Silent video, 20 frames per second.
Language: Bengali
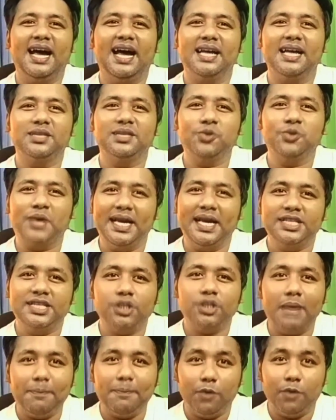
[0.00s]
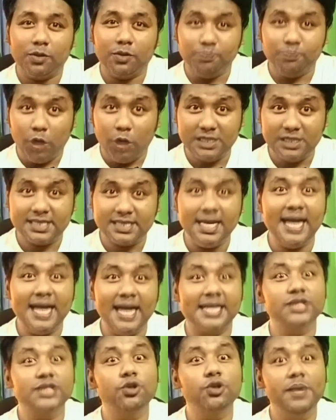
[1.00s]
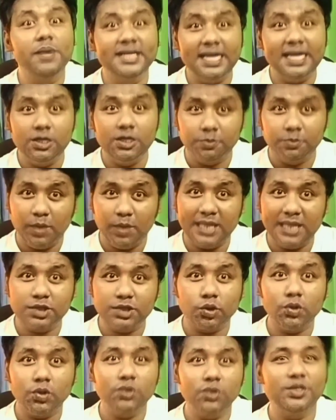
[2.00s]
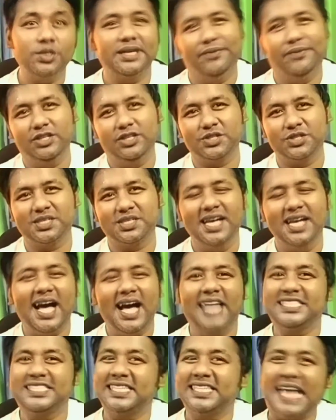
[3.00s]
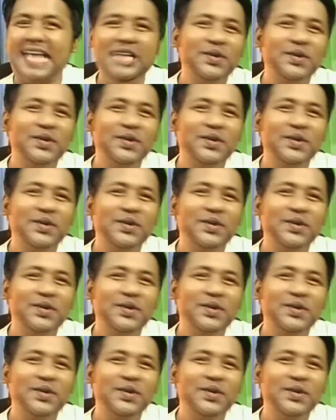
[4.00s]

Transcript: তোকে সবাই বলছে একটা ছবির ডায়লগ বলার জন্য তুই এটা বলছস আচ্ছা ডায়লগ কি